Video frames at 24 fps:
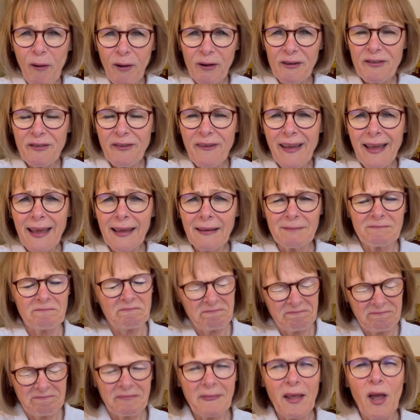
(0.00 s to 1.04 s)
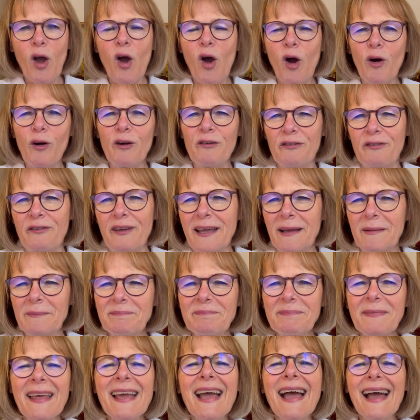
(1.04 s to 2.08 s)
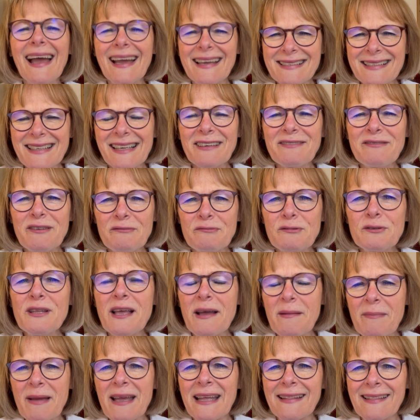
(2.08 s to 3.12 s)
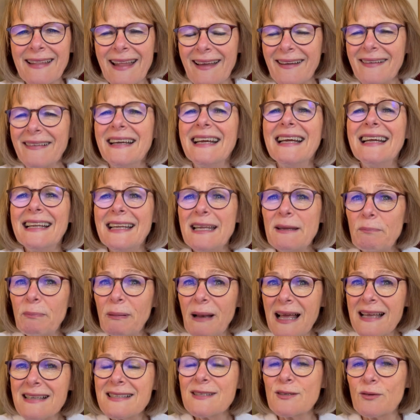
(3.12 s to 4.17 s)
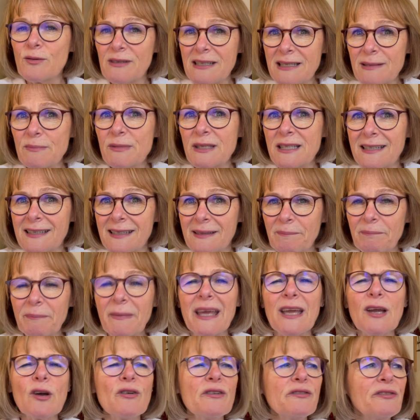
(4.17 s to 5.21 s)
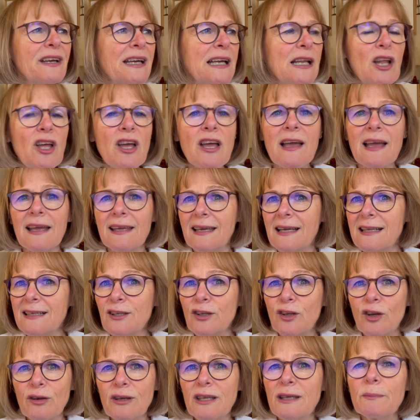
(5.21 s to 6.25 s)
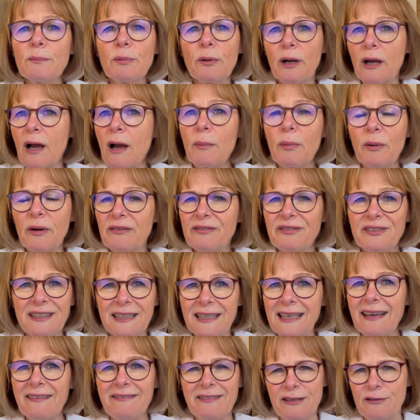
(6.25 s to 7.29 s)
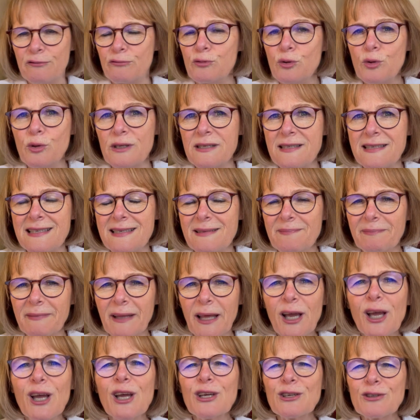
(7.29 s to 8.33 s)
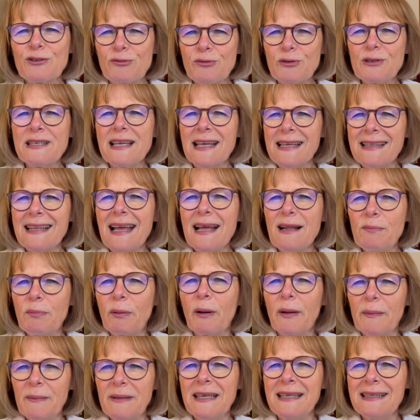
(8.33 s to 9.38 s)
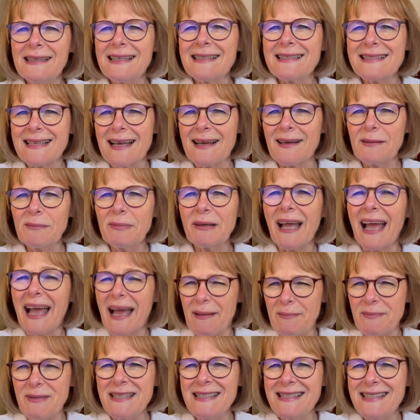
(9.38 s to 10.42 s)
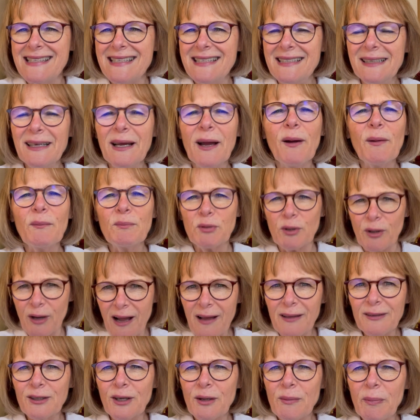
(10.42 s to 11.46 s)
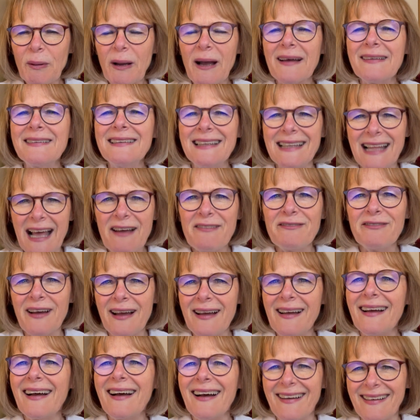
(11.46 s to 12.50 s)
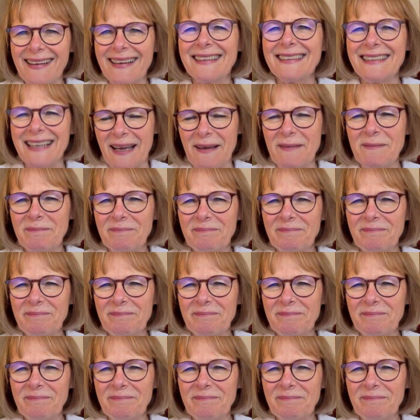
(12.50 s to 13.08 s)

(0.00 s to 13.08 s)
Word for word: on le fait, on le fait. Inscrivez-vous dès maintenant. Les places sont limitées, mais ben, offrez-le à quelqu'un qui pourrait en profiter avec vous aussi. Je vous attends le 1er décembre à midi pour entreprendre l'avant en rien.